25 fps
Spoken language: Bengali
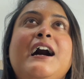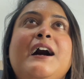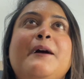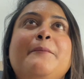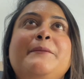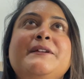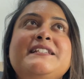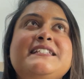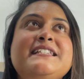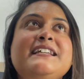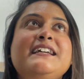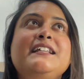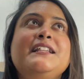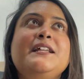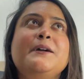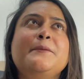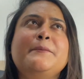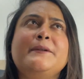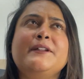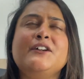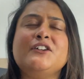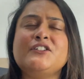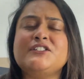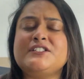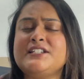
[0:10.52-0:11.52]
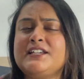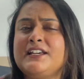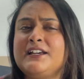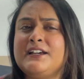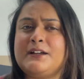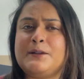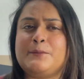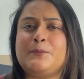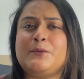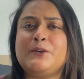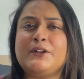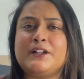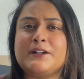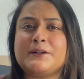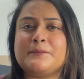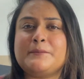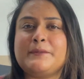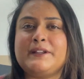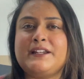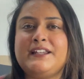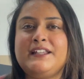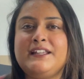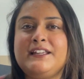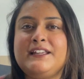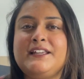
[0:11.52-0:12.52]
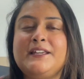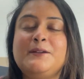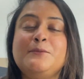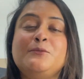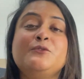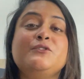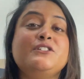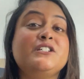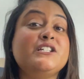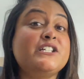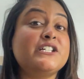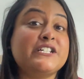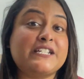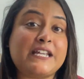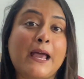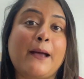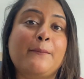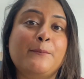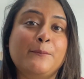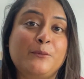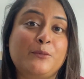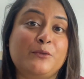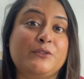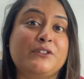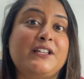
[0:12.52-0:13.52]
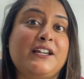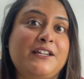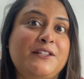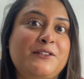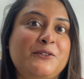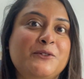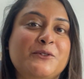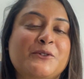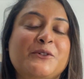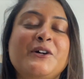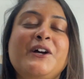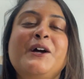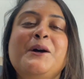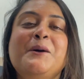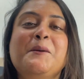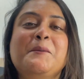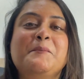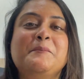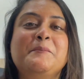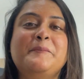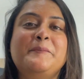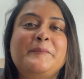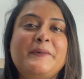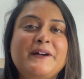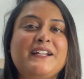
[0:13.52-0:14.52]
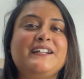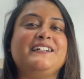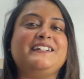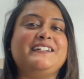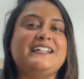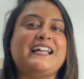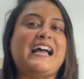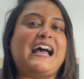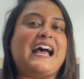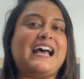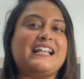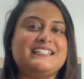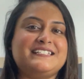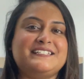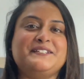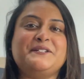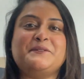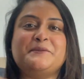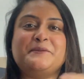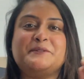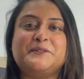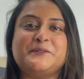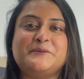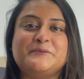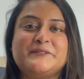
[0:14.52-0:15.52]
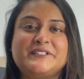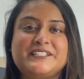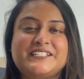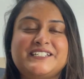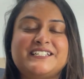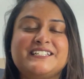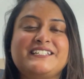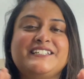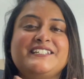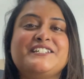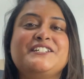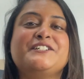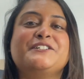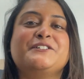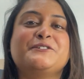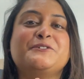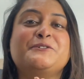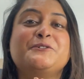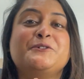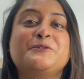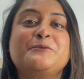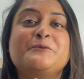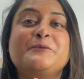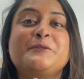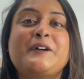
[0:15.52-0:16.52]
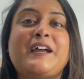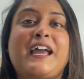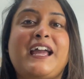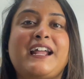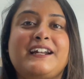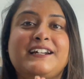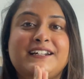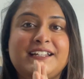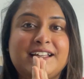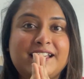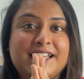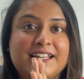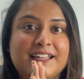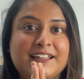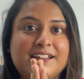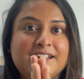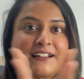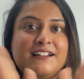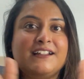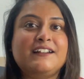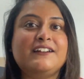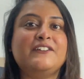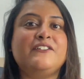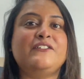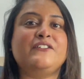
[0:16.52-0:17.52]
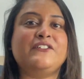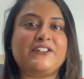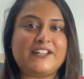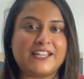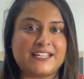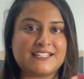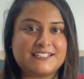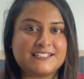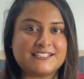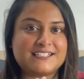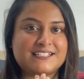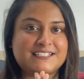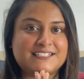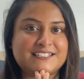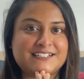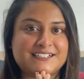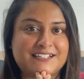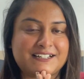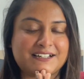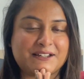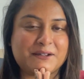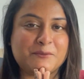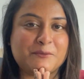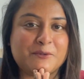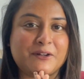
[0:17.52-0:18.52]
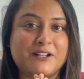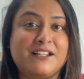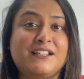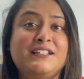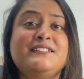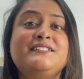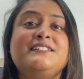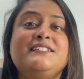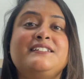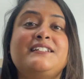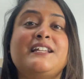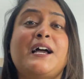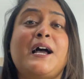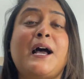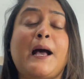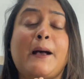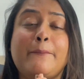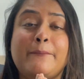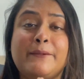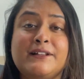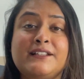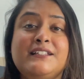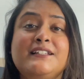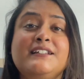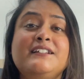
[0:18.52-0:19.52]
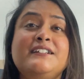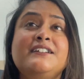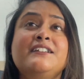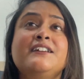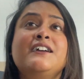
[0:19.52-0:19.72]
বেসিক্যালি আমরা হচ্ছে হেয়ার প্রোডাক্ট মানে কি বুঝি শ্যাম্পু তাই তো বাট আজকে আমি আপনাদের সাথে শেয়ার করব একটা হেয়ার রেঞ্জ যেটাকে বলে যেটা আমাদের